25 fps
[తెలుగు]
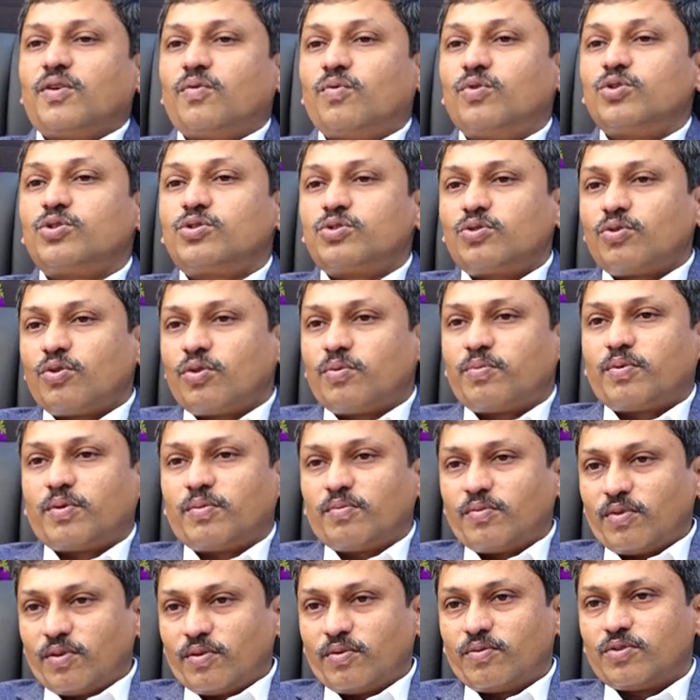వస్తు
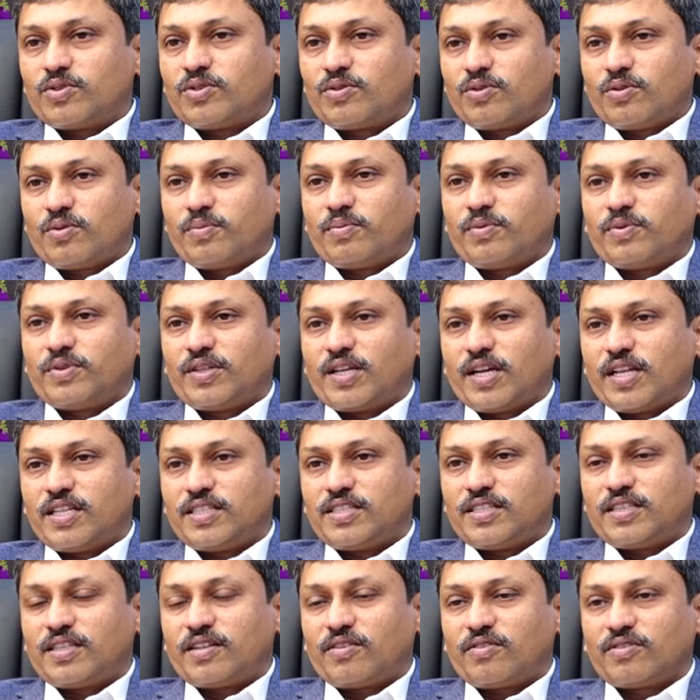రూపంలో వస్తు రూపం
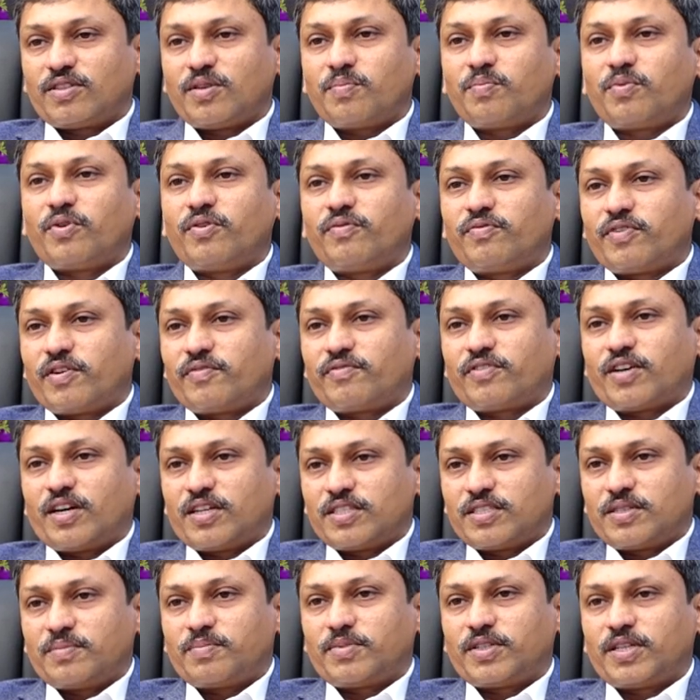దాల్చిన తర్వాత ప్రూఫ్ ఆఫ్
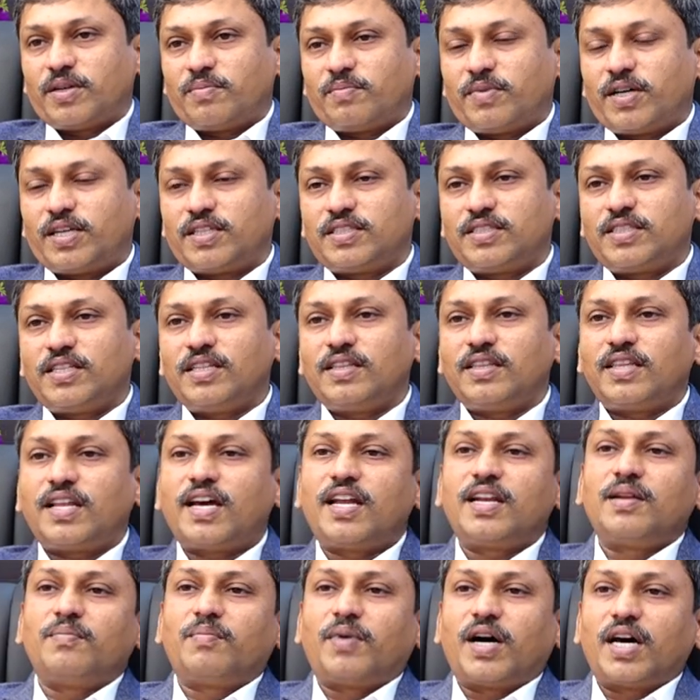కాన్సెప్ట్గా మార్చి
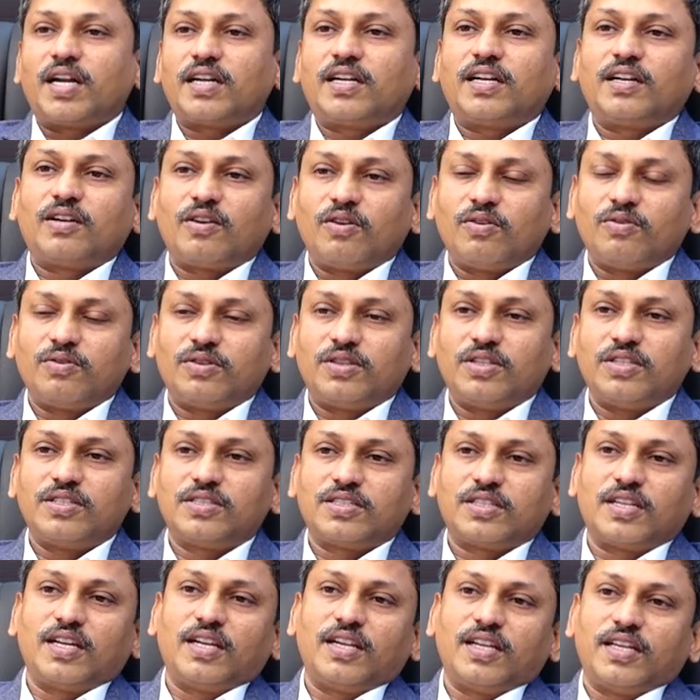దాన్ని మార్కెట్లో
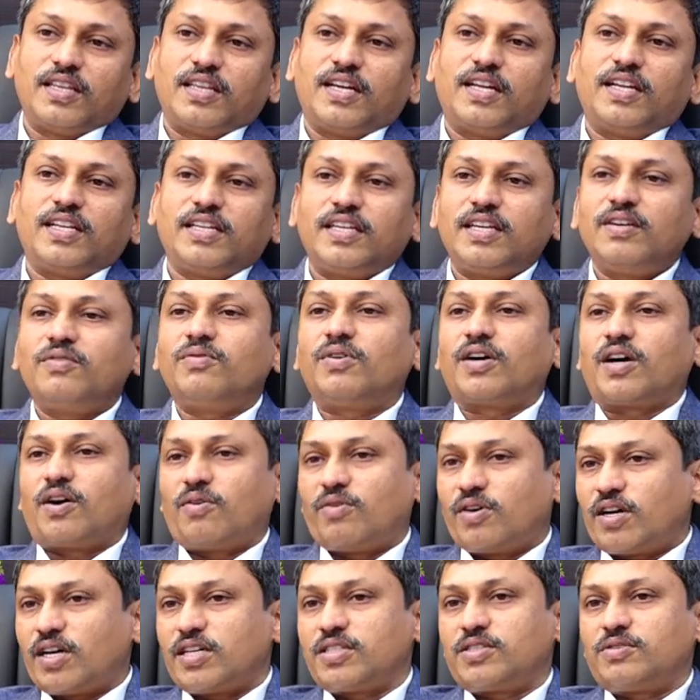తీసుకెళ్లేదానికి ఒక
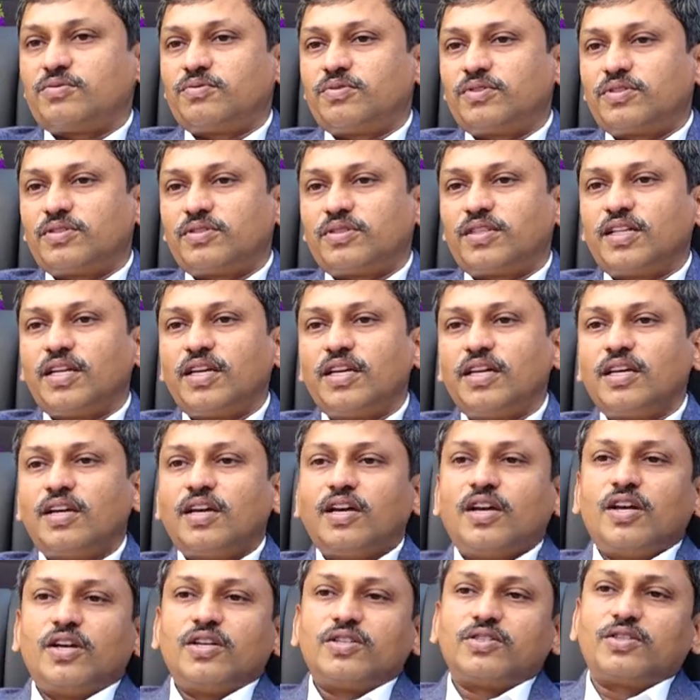అవకాశం ఉంటుంది
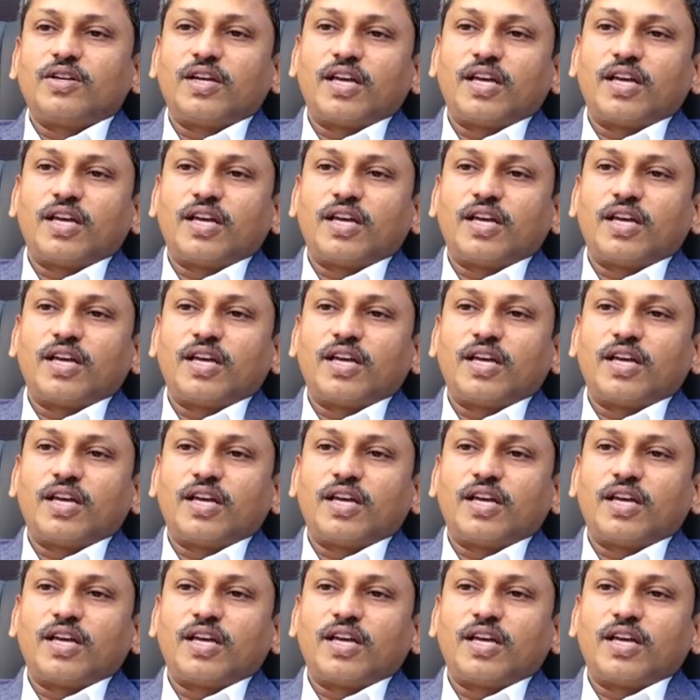సో